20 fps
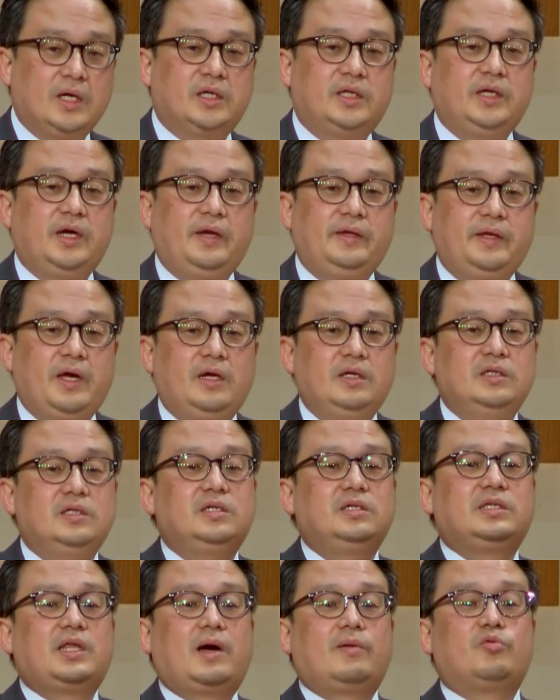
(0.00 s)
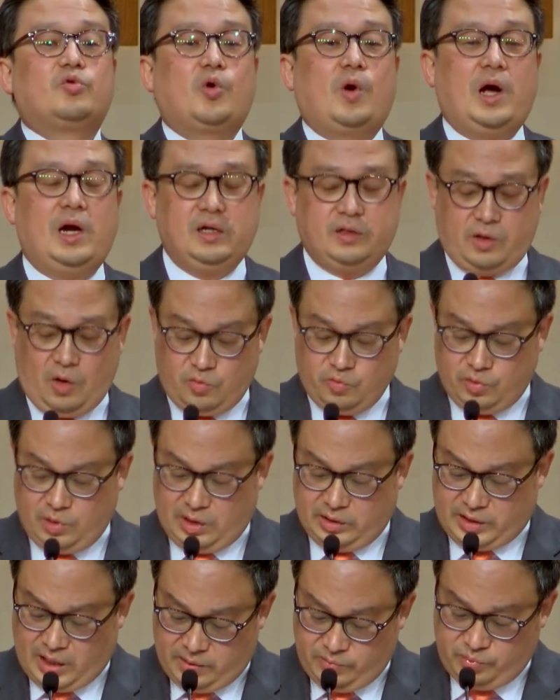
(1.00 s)
그에 대한 응답으로 할
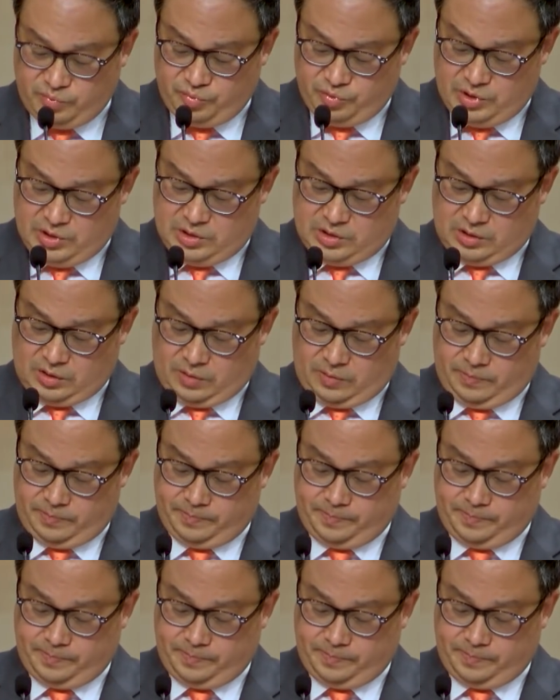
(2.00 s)
경우가 대부분이죠.